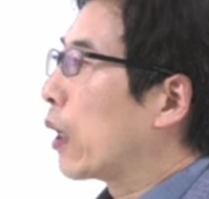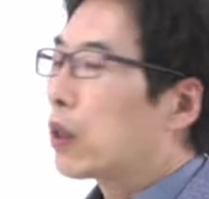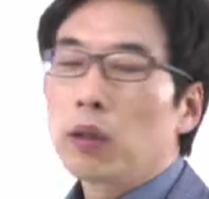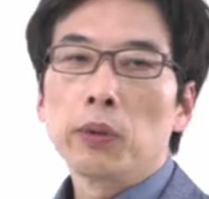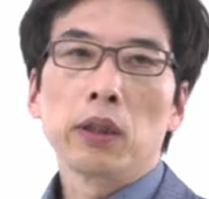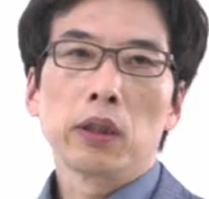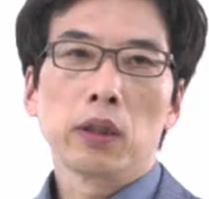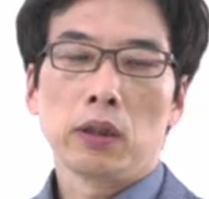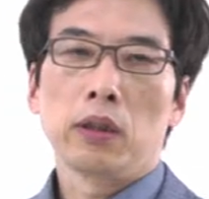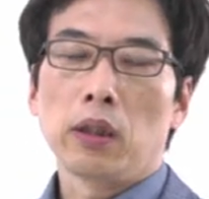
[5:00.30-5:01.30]
자
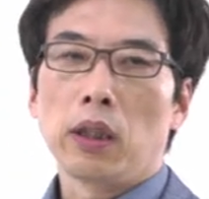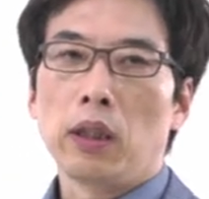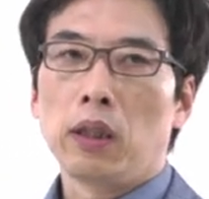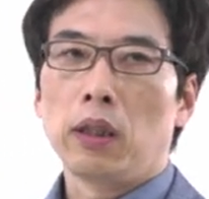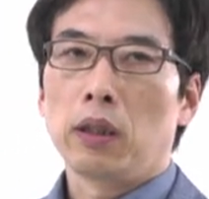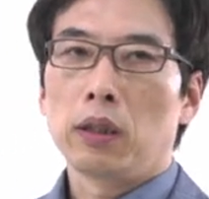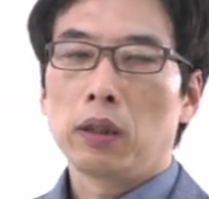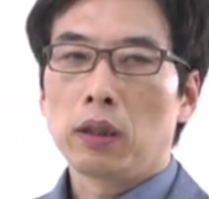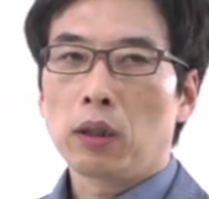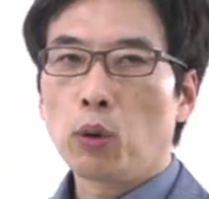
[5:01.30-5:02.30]
그러면은 어,
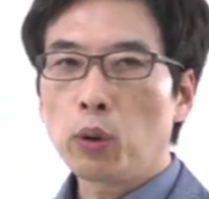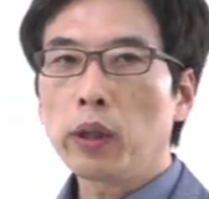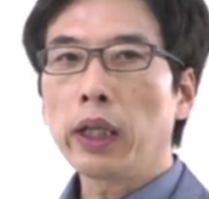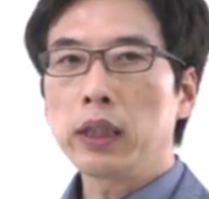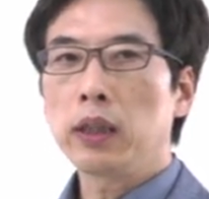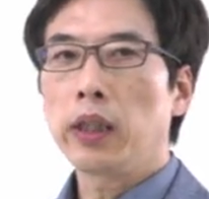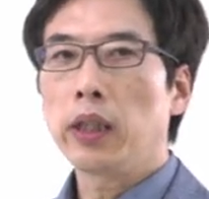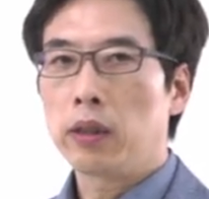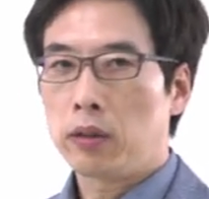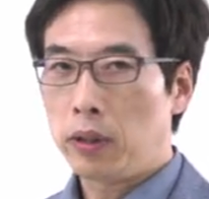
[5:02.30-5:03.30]
코로나
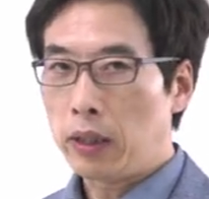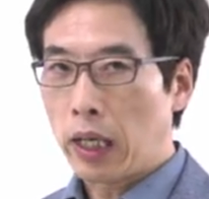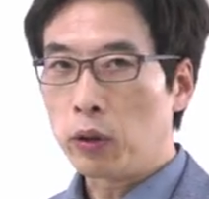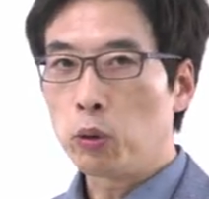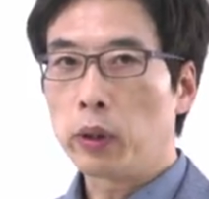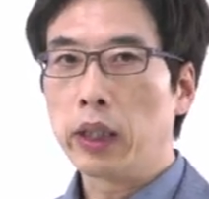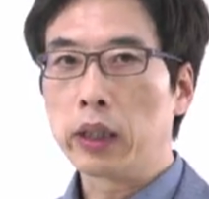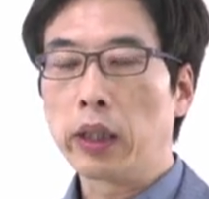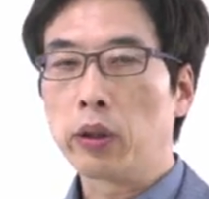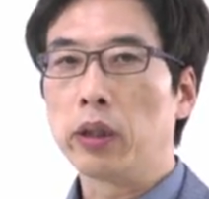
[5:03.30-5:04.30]
시대에서의
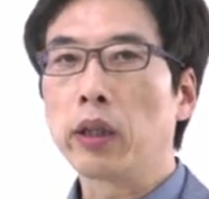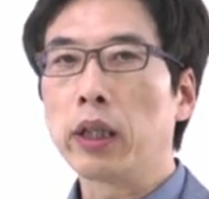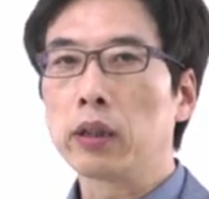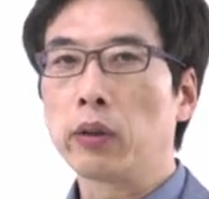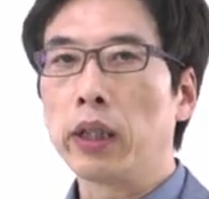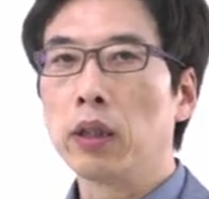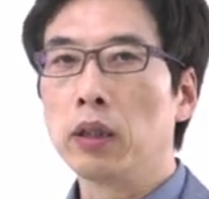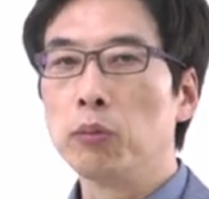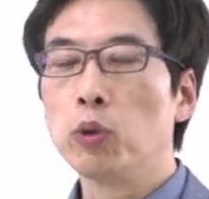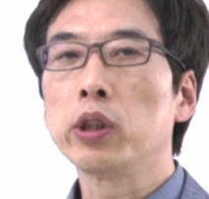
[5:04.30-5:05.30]
나노과학의 역할은
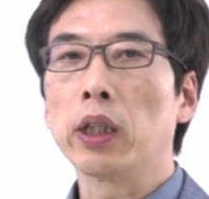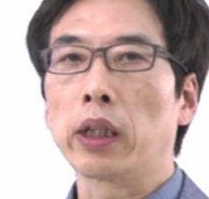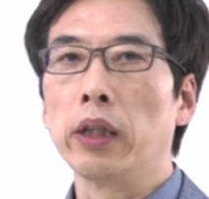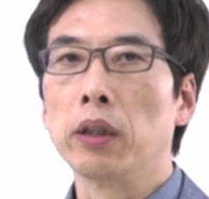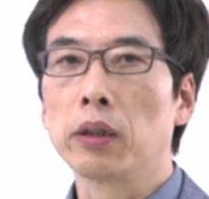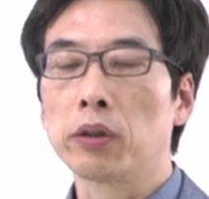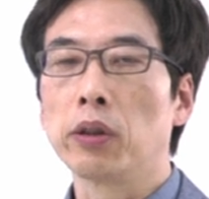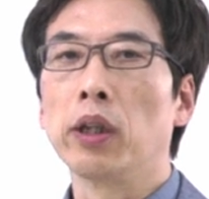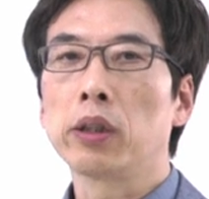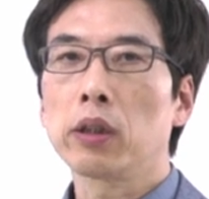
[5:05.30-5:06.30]
과연 무엇일까요?
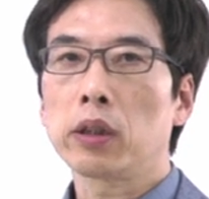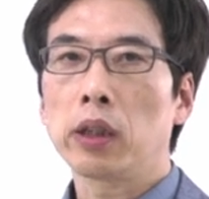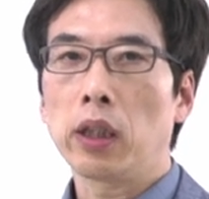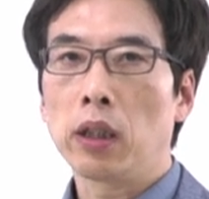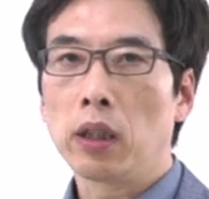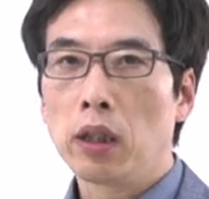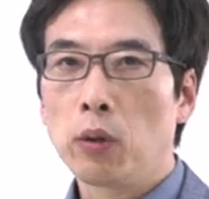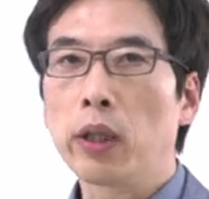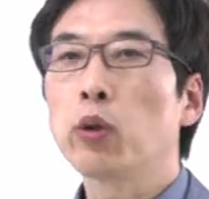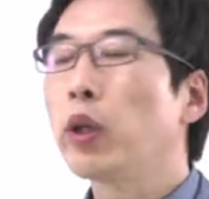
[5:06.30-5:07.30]
그리고 어떻게
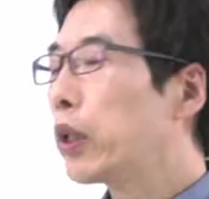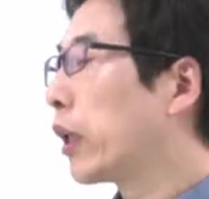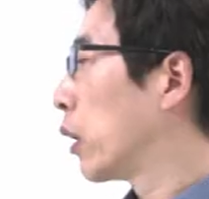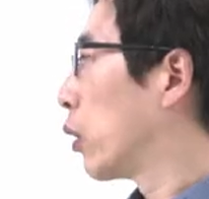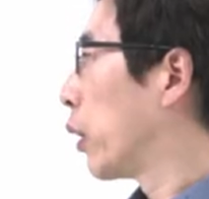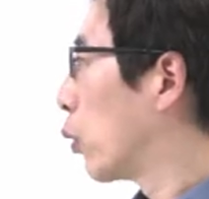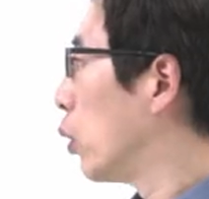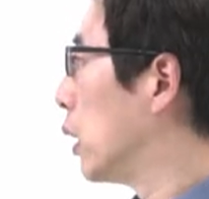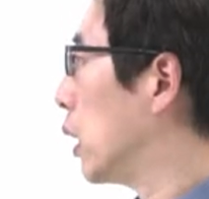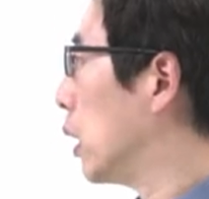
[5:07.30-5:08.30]
활용이 되, 고
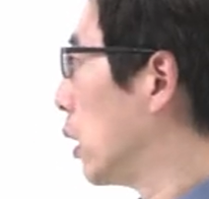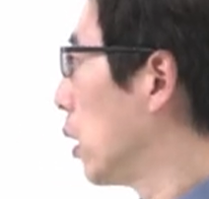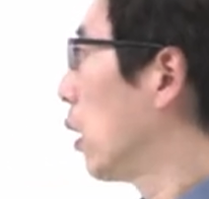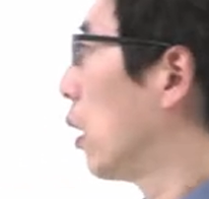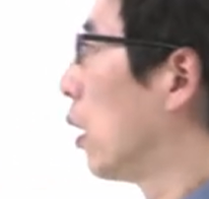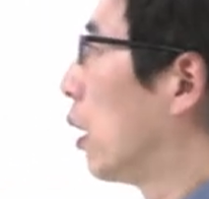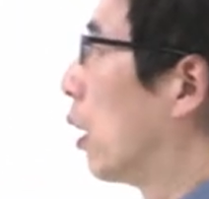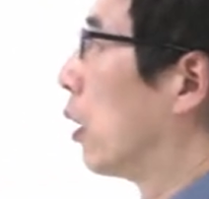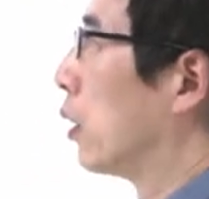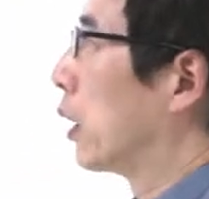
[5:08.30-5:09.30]
있는지
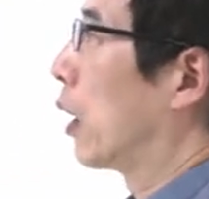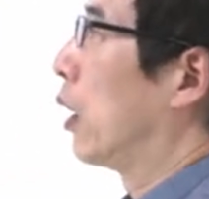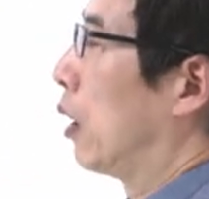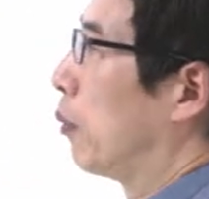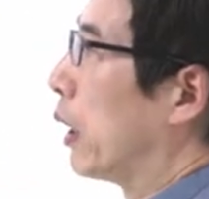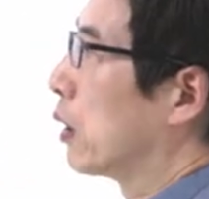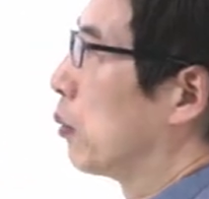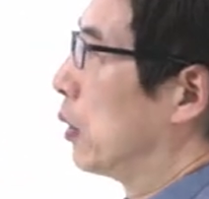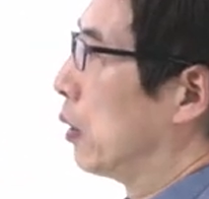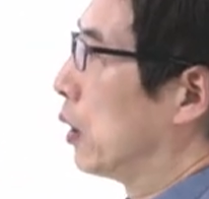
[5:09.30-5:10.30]
어, 제가
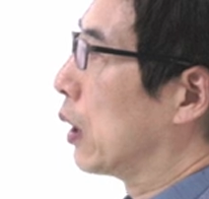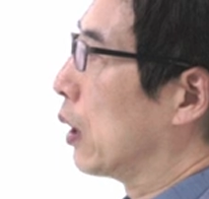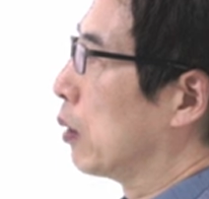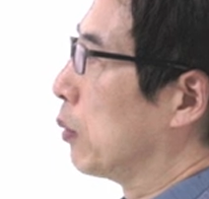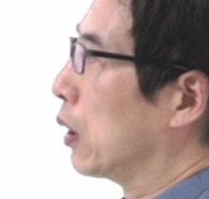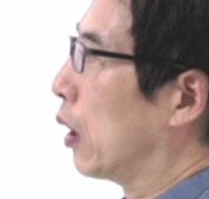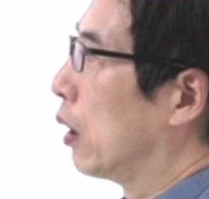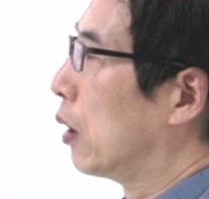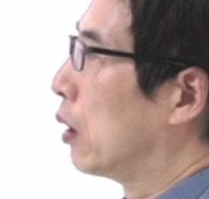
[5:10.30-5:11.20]
말씀을 드리겠습니다.